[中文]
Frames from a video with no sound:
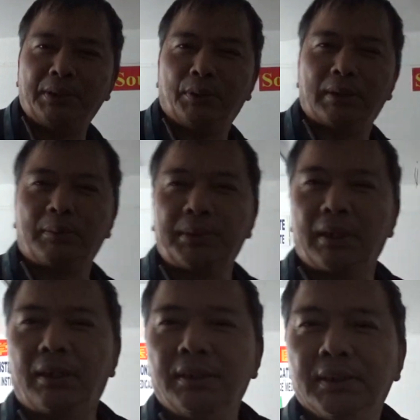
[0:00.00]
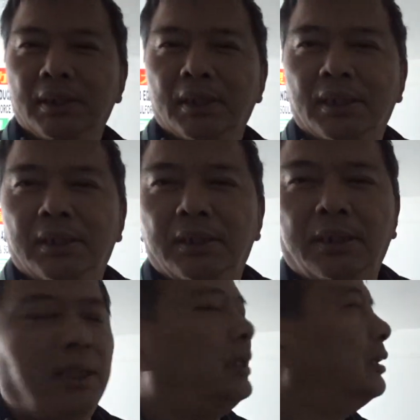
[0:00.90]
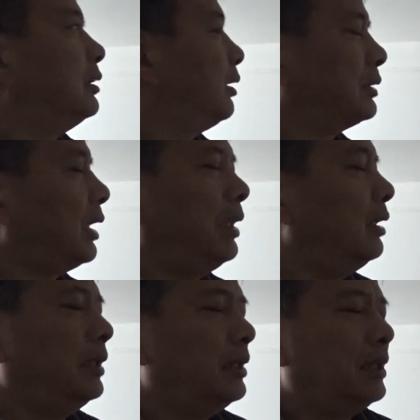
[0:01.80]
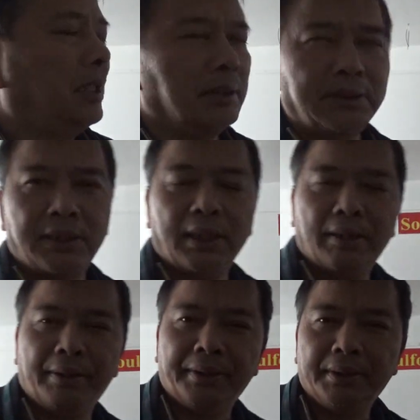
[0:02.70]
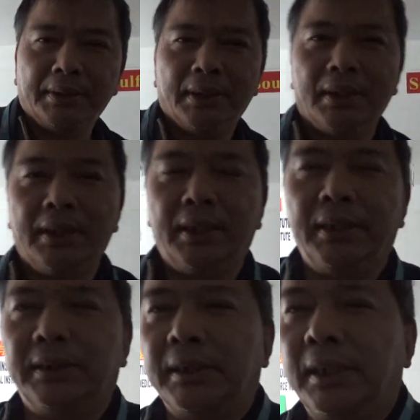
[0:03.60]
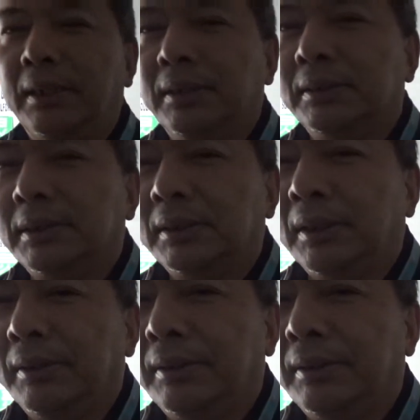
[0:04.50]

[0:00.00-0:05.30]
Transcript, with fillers: 也绝望的不得了。哎，好的啊，好，再见，嗯，哎，再见，嗯，再见。